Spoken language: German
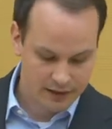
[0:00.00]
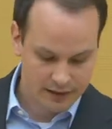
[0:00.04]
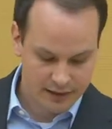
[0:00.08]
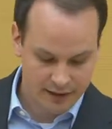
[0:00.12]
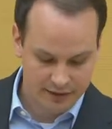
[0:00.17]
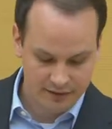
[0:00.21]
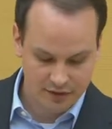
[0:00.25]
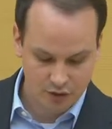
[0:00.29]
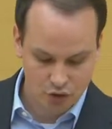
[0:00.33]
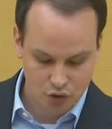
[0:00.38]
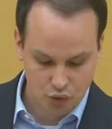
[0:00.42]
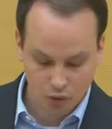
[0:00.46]

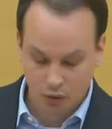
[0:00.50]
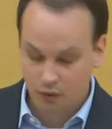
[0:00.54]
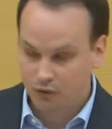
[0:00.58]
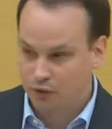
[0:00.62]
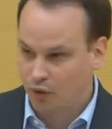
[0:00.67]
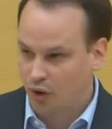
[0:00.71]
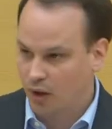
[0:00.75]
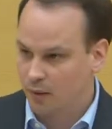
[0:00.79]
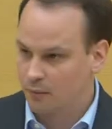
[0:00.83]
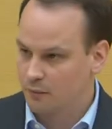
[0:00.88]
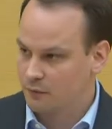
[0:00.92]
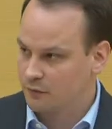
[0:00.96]
Ganze
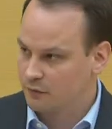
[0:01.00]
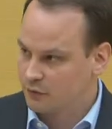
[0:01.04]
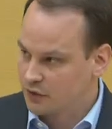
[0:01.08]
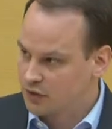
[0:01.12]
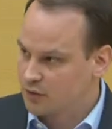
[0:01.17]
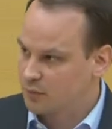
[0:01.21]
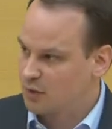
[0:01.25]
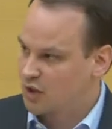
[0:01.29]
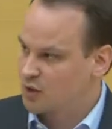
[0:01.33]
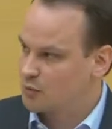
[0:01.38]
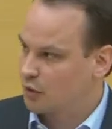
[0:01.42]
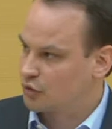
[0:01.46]
Schulformen, wie
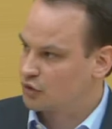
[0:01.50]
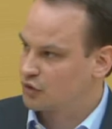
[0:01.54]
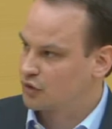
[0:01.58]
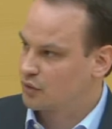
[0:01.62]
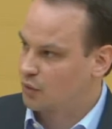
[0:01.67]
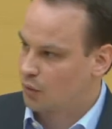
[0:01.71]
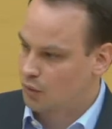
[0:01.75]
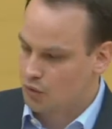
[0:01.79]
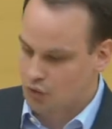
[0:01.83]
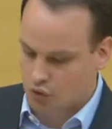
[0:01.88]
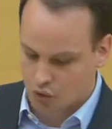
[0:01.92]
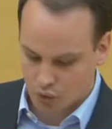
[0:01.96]
zum Beispiel auch die
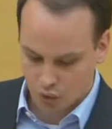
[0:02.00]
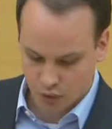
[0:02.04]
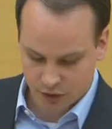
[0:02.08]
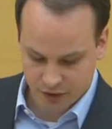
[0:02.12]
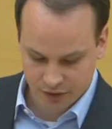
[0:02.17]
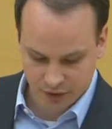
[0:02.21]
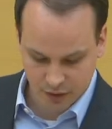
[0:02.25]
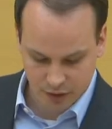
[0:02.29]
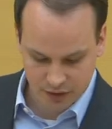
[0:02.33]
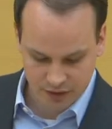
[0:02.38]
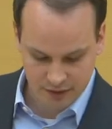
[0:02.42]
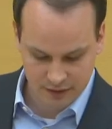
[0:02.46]

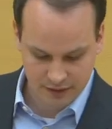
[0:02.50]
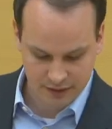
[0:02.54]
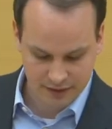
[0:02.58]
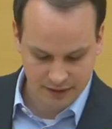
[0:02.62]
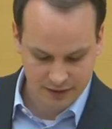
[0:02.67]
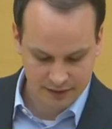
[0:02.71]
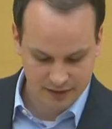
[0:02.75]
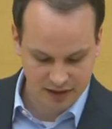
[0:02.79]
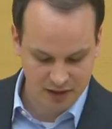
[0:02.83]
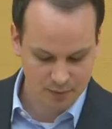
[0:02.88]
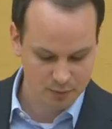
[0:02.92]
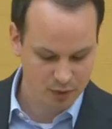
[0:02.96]
Grundschulen, sollten
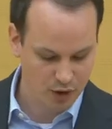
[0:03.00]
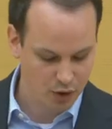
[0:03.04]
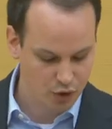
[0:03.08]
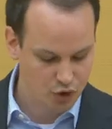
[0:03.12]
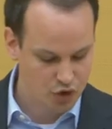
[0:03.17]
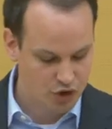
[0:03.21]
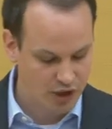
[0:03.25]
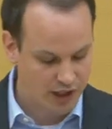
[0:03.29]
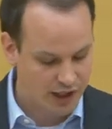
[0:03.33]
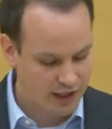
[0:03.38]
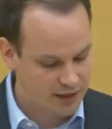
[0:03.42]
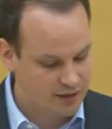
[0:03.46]
nicht
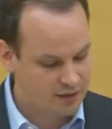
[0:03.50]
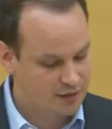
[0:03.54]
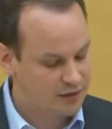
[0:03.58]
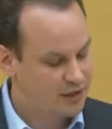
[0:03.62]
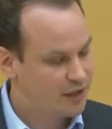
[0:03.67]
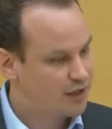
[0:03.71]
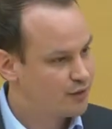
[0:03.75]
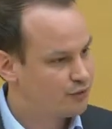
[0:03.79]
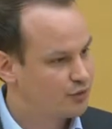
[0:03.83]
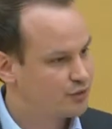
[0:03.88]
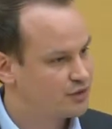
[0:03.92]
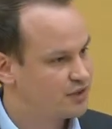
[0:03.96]
pauschal
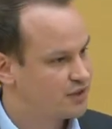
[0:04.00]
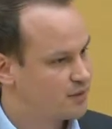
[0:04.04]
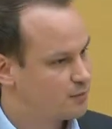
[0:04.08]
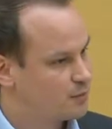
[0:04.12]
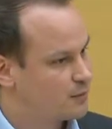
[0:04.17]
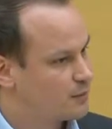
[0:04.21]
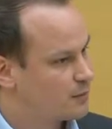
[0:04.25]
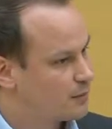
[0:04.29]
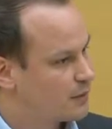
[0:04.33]
von diesem